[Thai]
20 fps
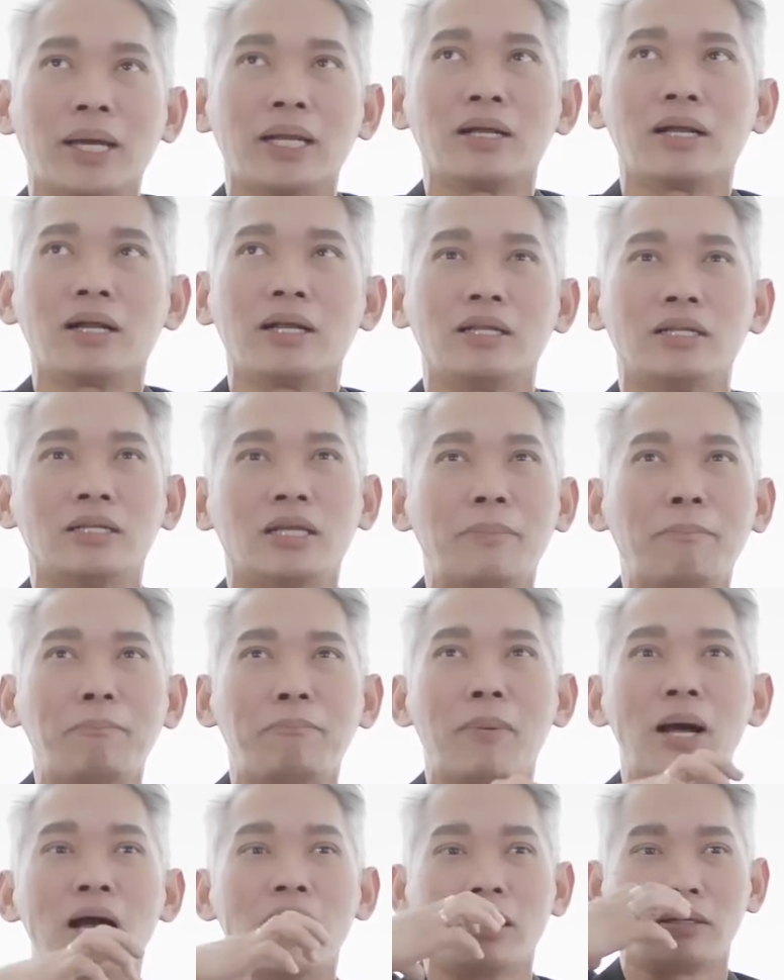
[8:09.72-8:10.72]
เป็นกลิ่นที่
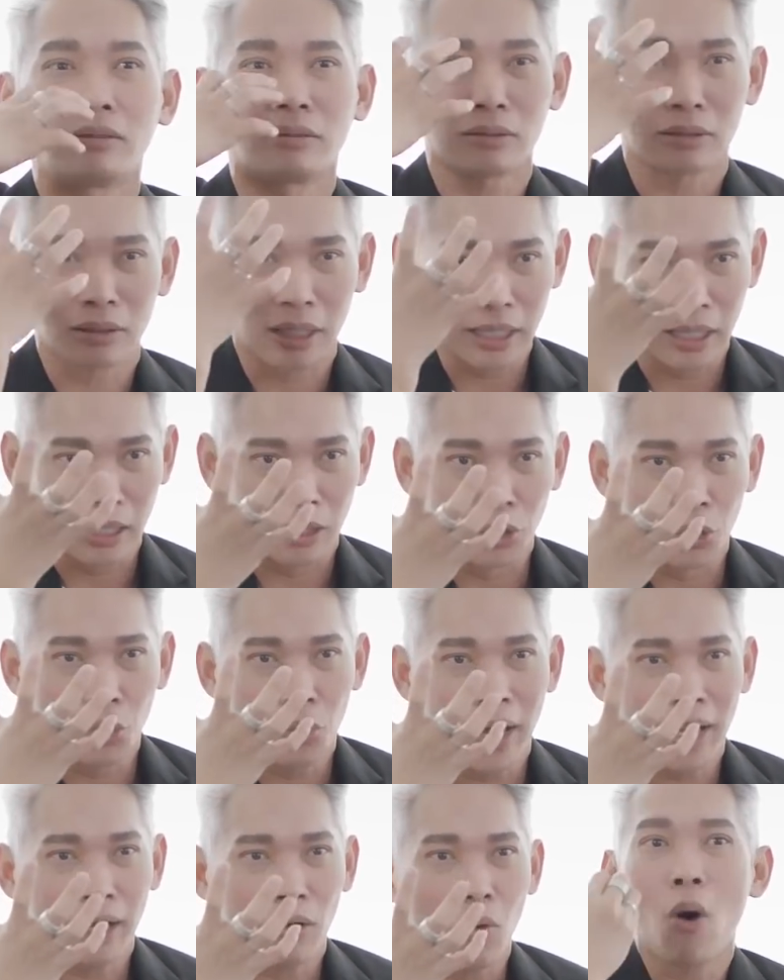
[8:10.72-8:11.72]
เปิดกลิ่น
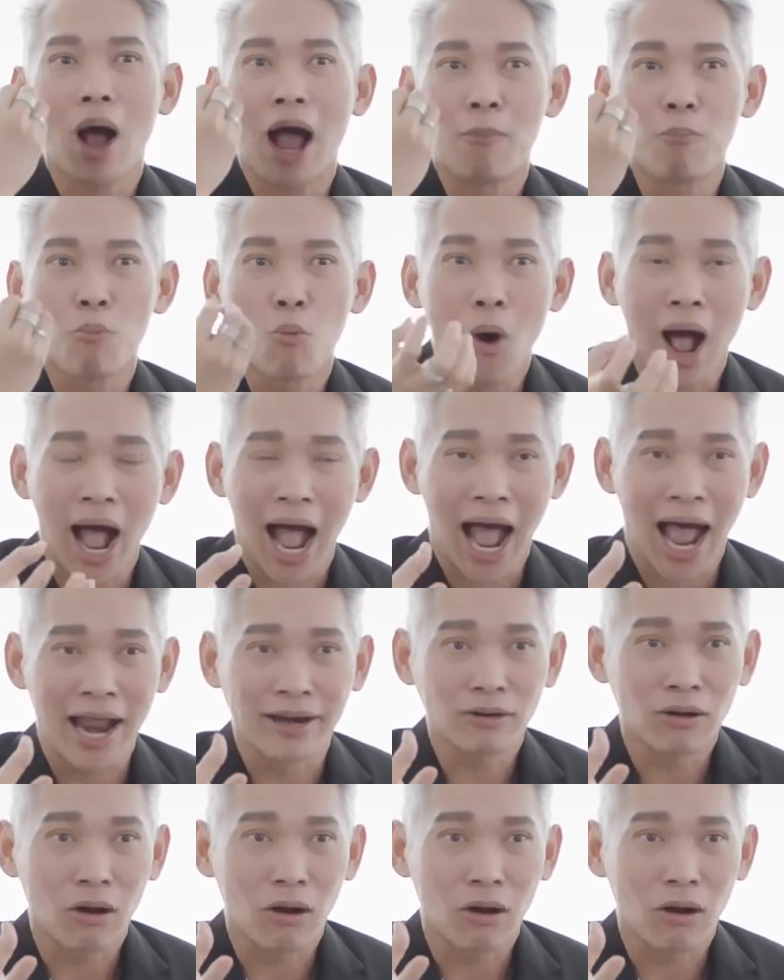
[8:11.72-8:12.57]
ด้วยความหวาน